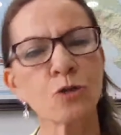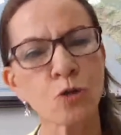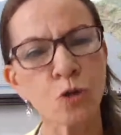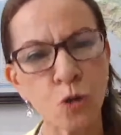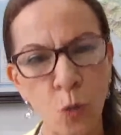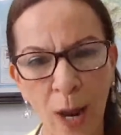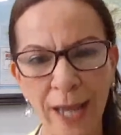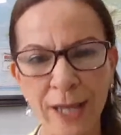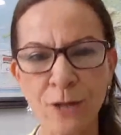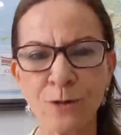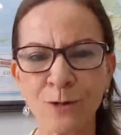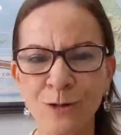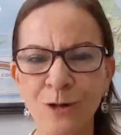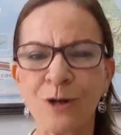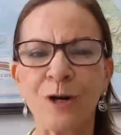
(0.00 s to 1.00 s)
sus
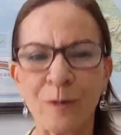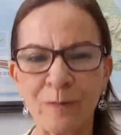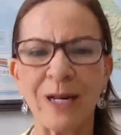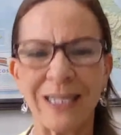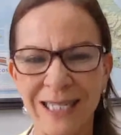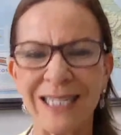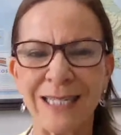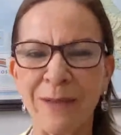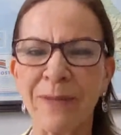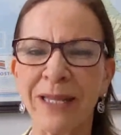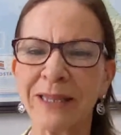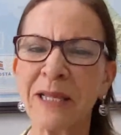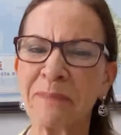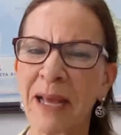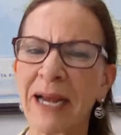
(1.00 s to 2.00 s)
sueños,
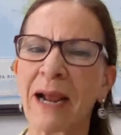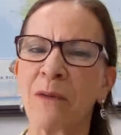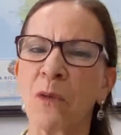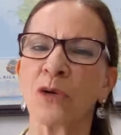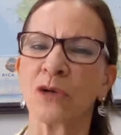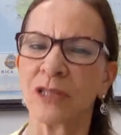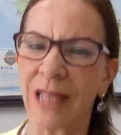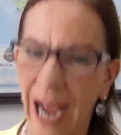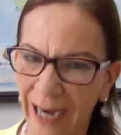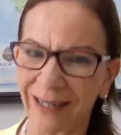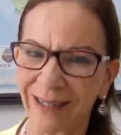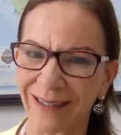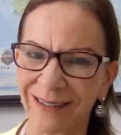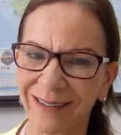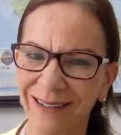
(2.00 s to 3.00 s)
precisamente para
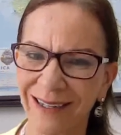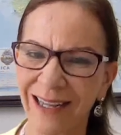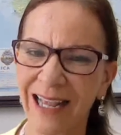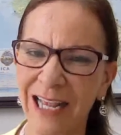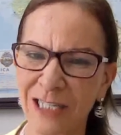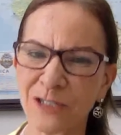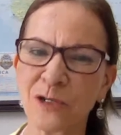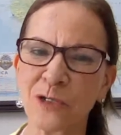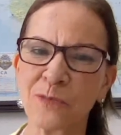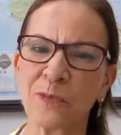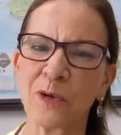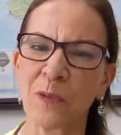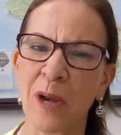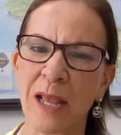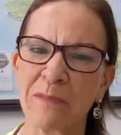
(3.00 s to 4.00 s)
abordar estos
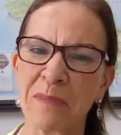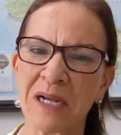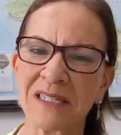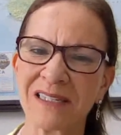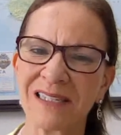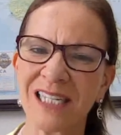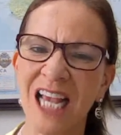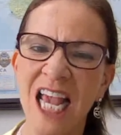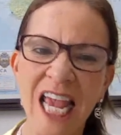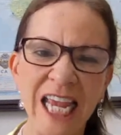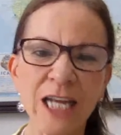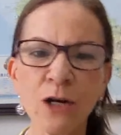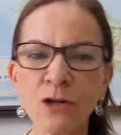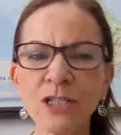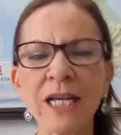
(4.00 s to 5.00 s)
problemas.
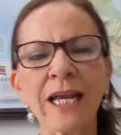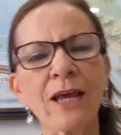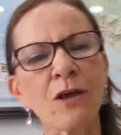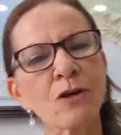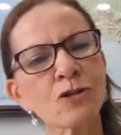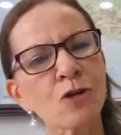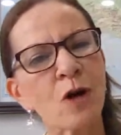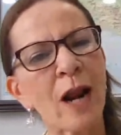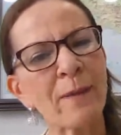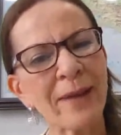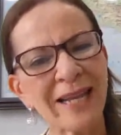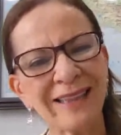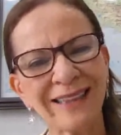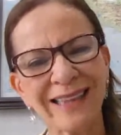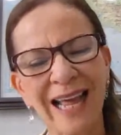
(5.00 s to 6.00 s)
Y no se quedó
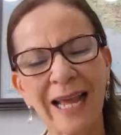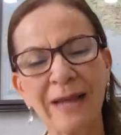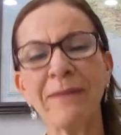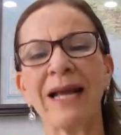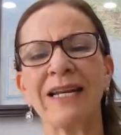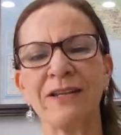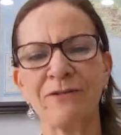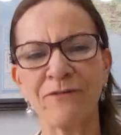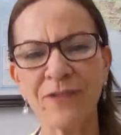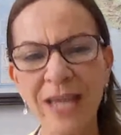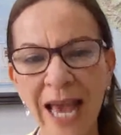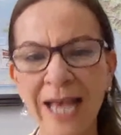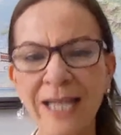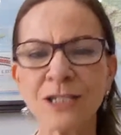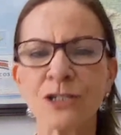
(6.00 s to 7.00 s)
solamente en
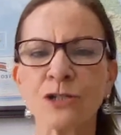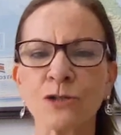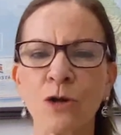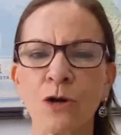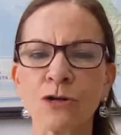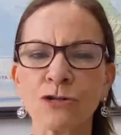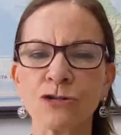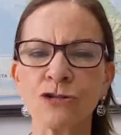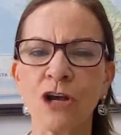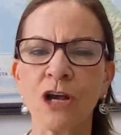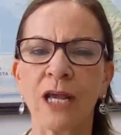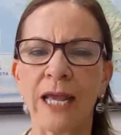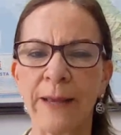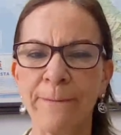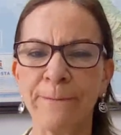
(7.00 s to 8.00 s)
manifiestos,
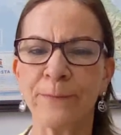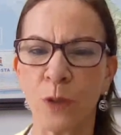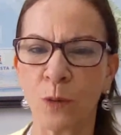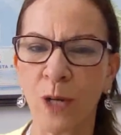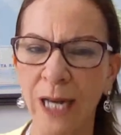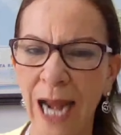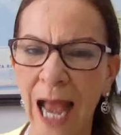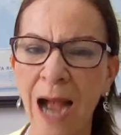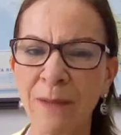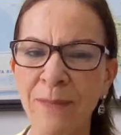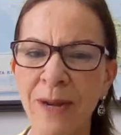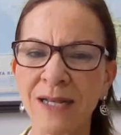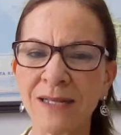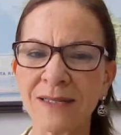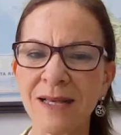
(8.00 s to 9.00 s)
en
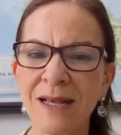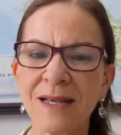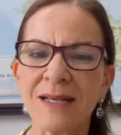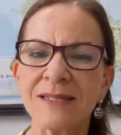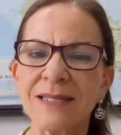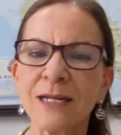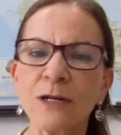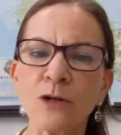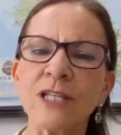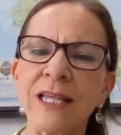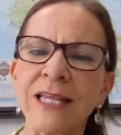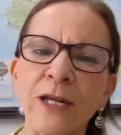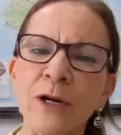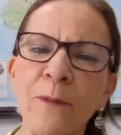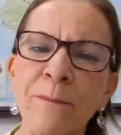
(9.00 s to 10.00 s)
proclamas, sino se
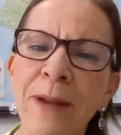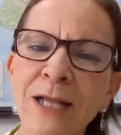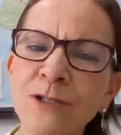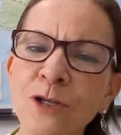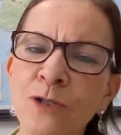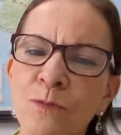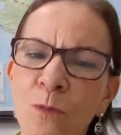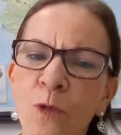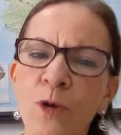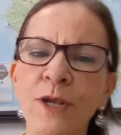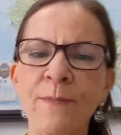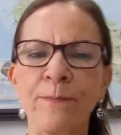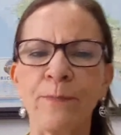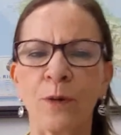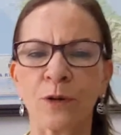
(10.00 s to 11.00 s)
dieron pasos muy
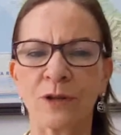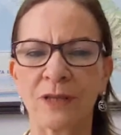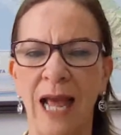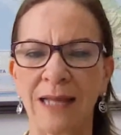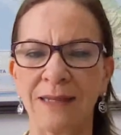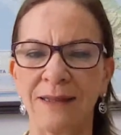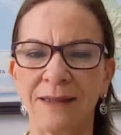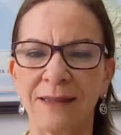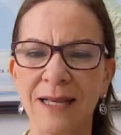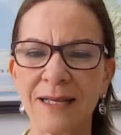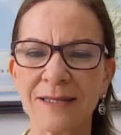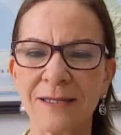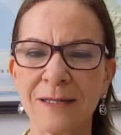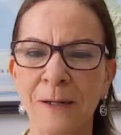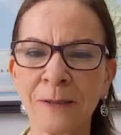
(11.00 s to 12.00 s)

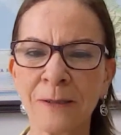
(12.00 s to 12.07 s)
importantes